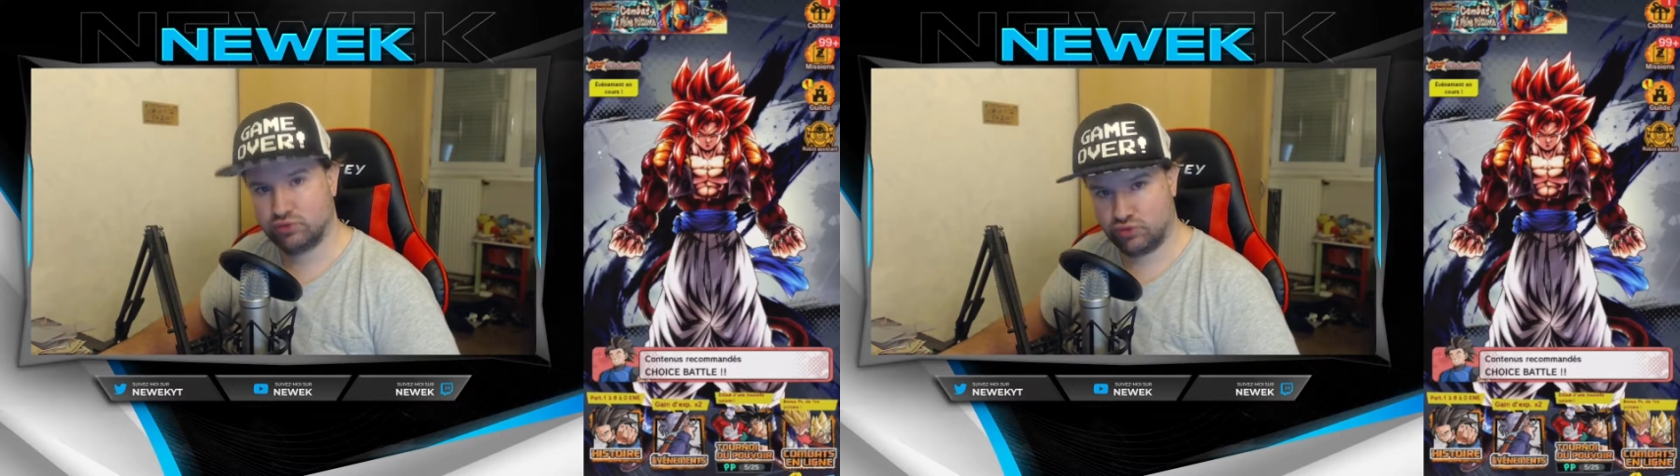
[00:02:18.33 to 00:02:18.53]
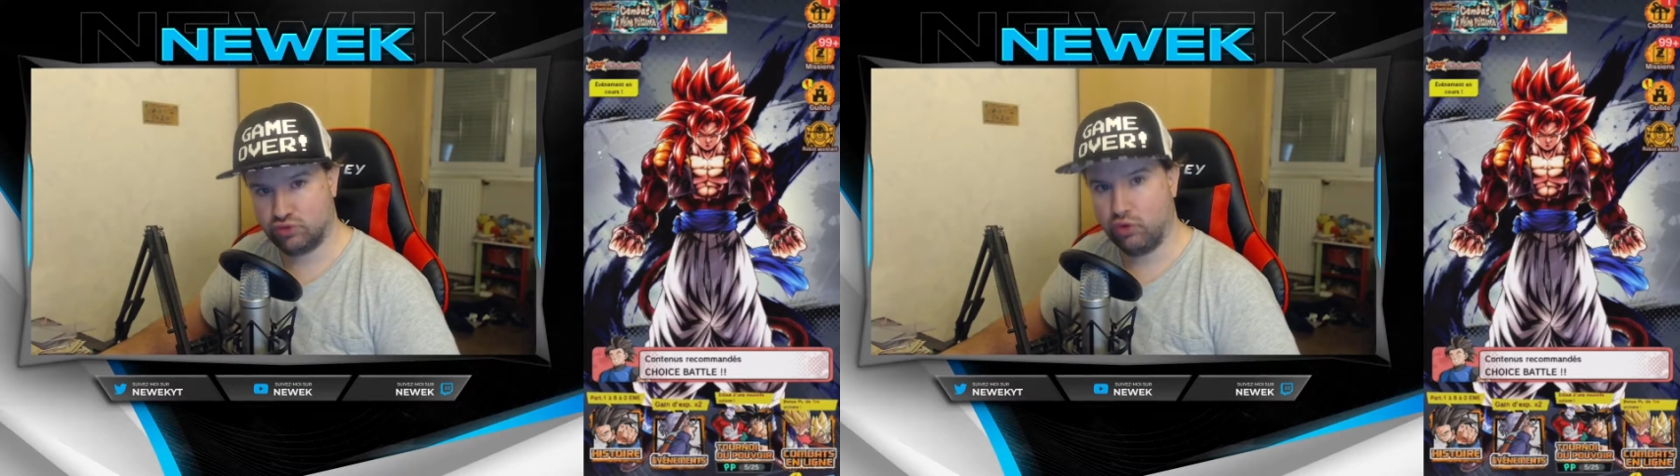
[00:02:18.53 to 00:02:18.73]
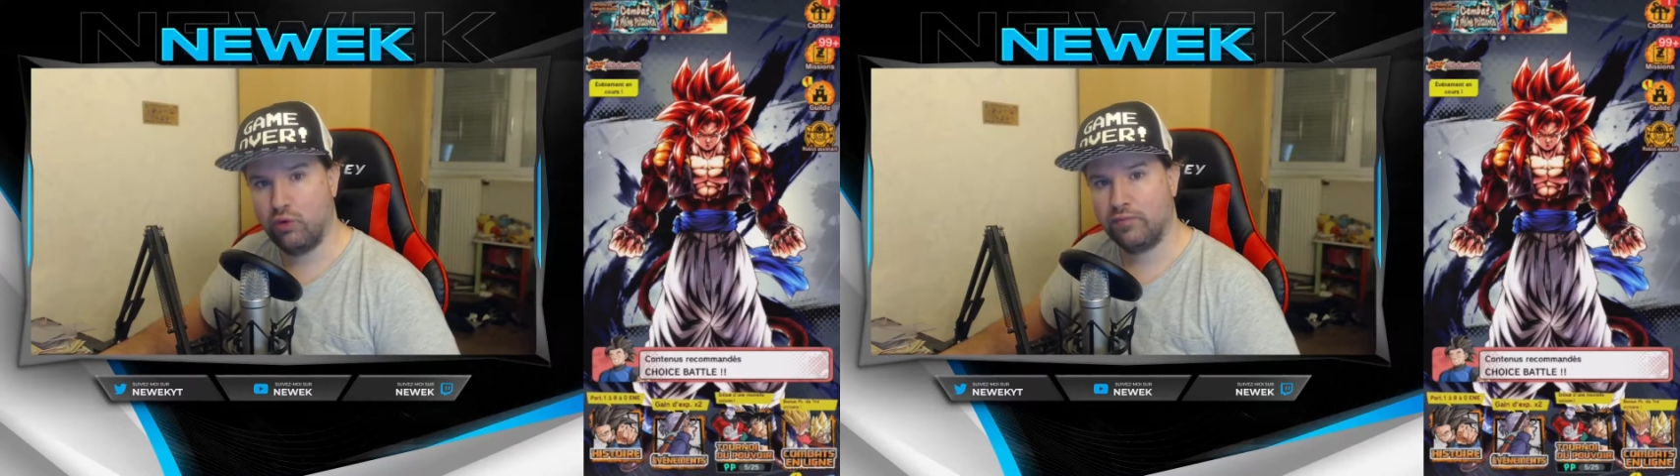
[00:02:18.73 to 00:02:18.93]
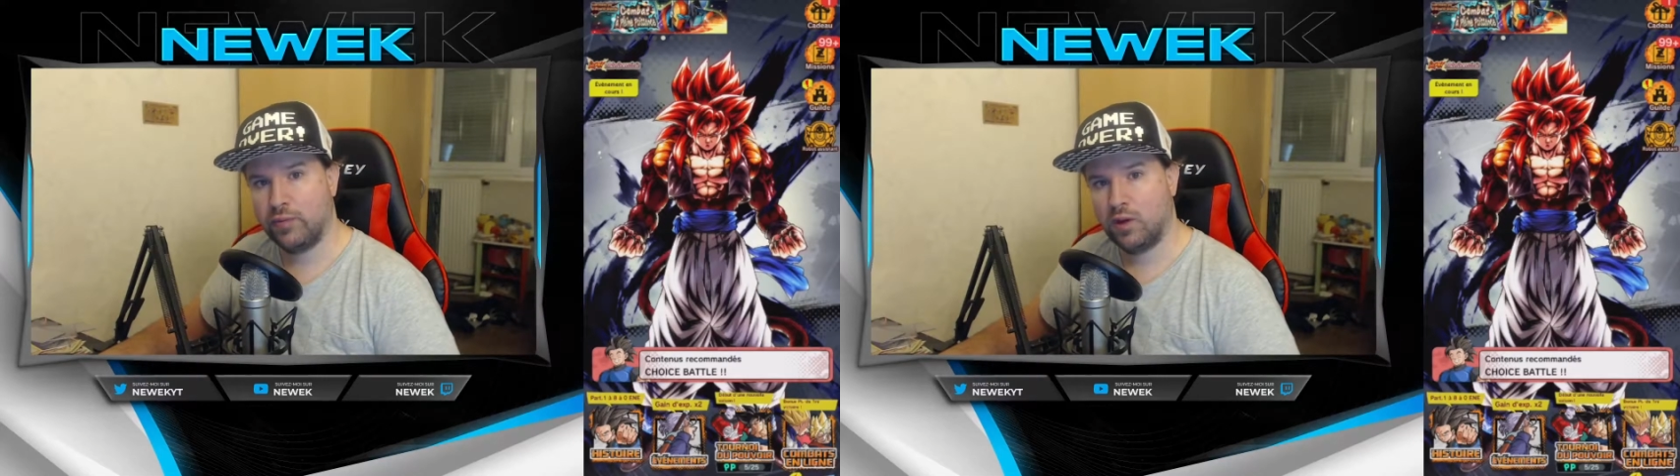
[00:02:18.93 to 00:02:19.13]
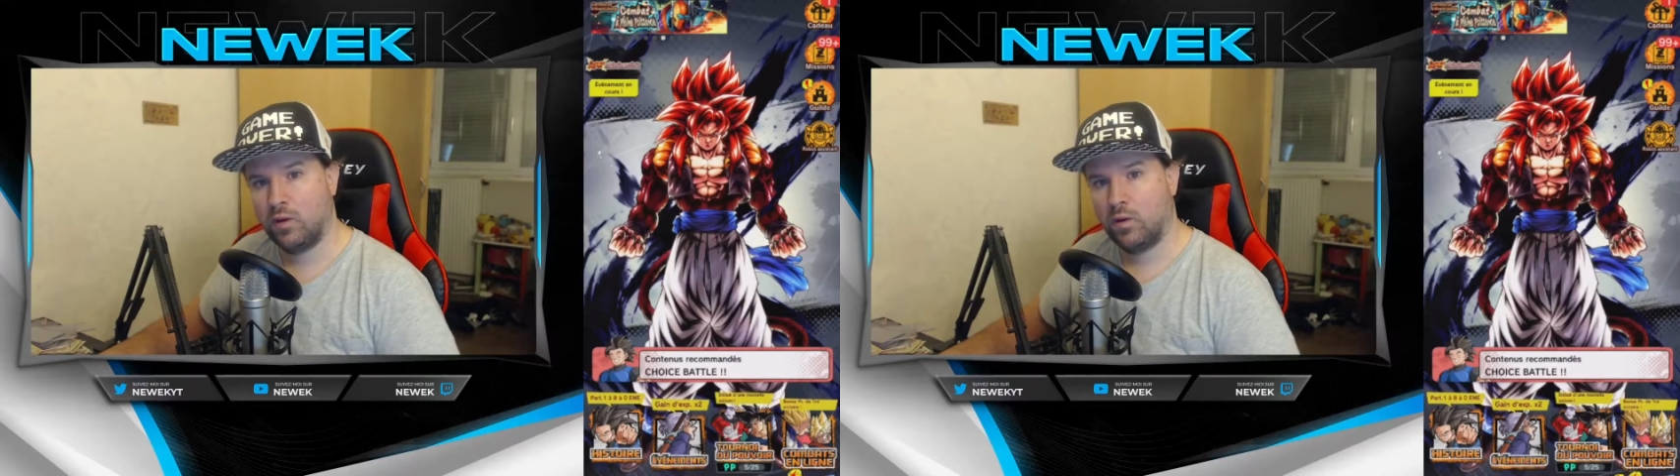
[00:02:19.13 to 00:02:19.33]
tuto
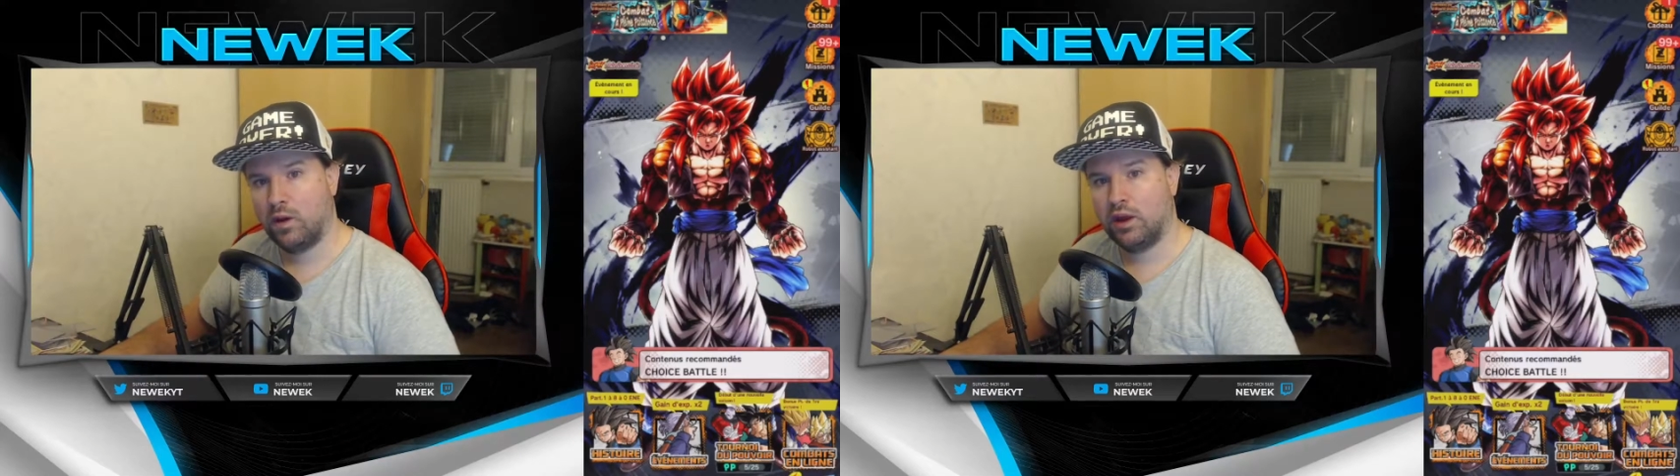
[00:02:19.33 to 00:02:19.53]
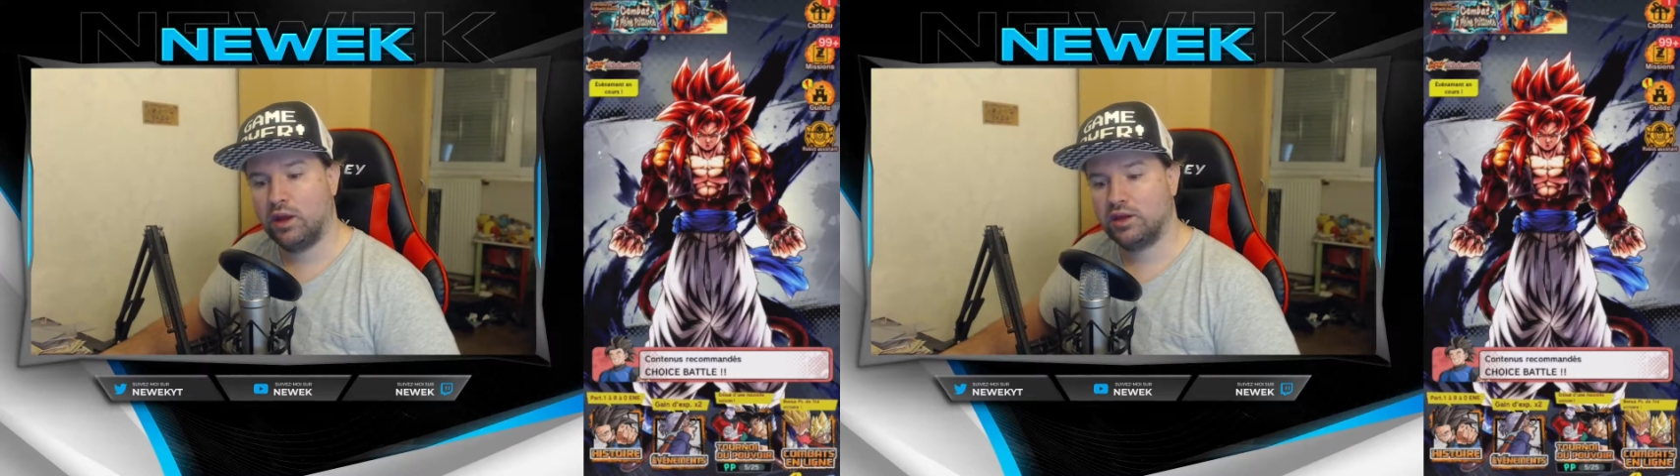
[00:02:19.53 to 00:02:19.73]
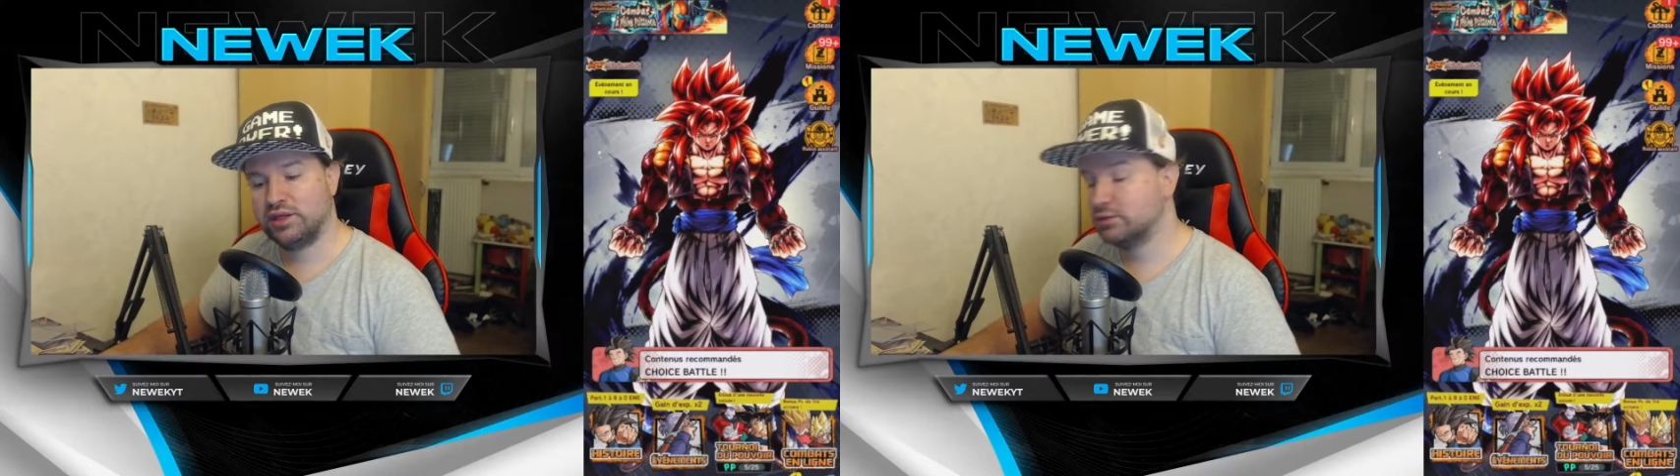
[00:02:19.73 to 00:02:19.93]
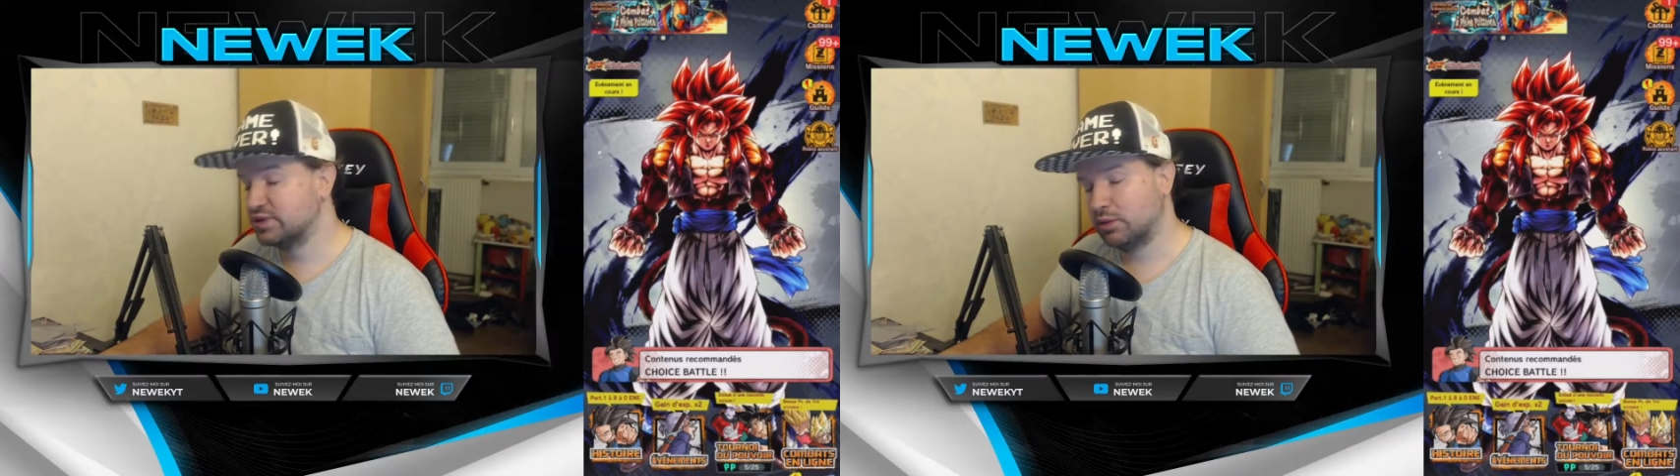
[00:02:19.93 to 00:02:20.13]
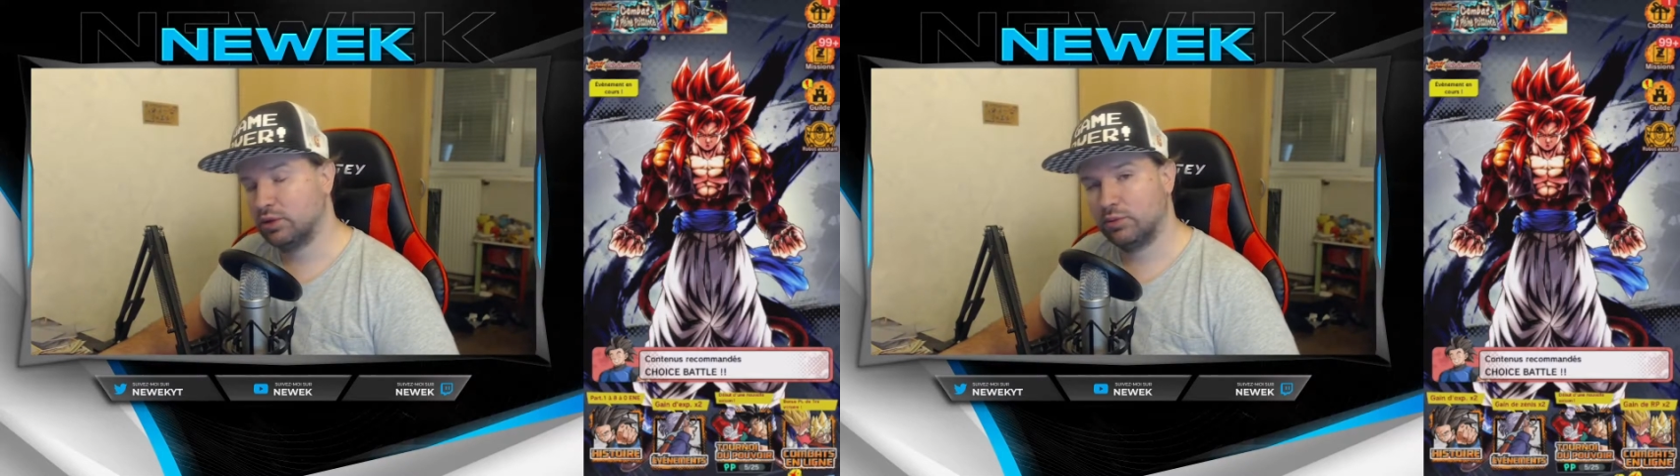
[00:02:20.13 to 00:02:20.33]
et qui ne
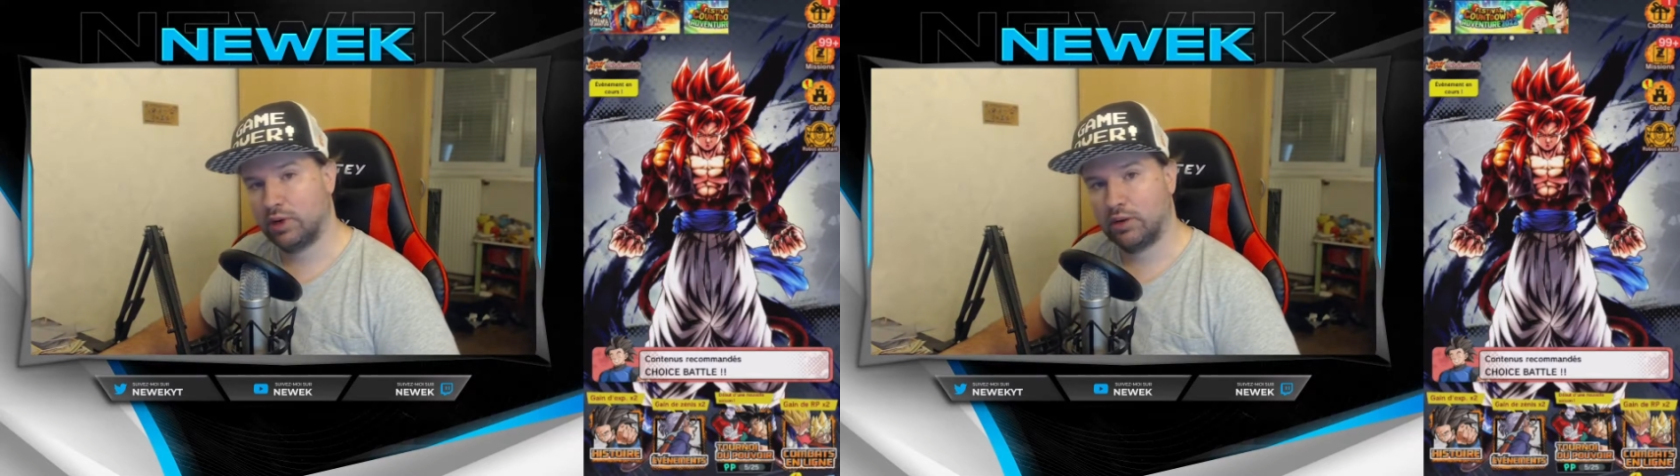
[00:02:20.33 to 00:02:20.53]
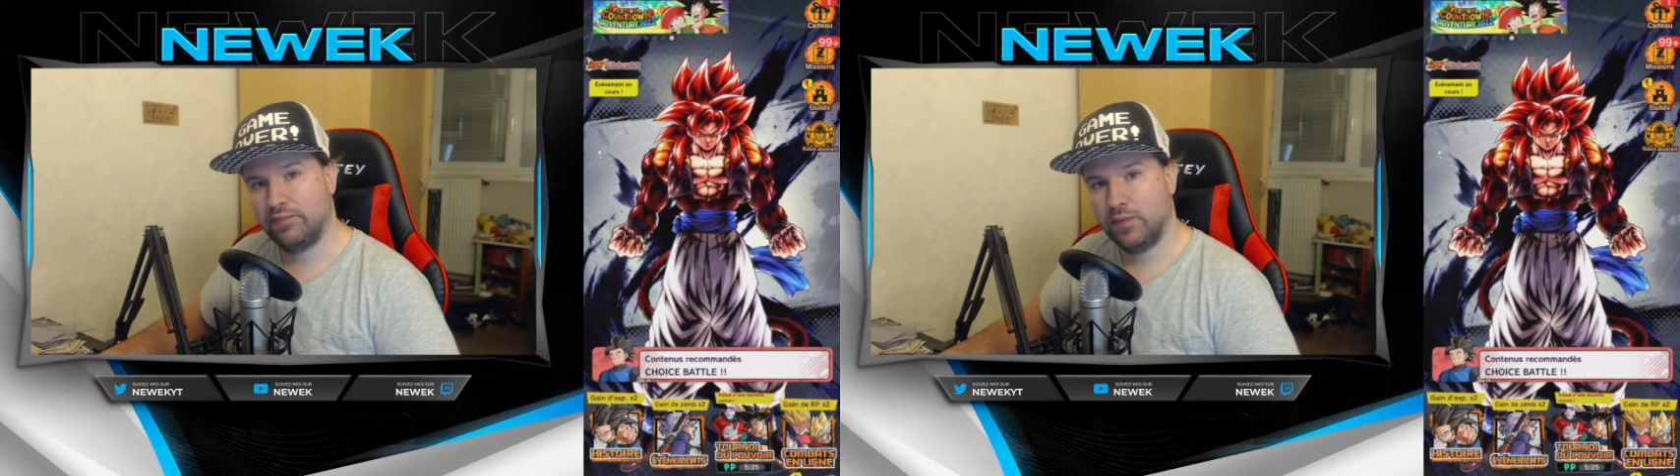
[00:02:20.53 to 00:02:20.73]
s'abonnent pas,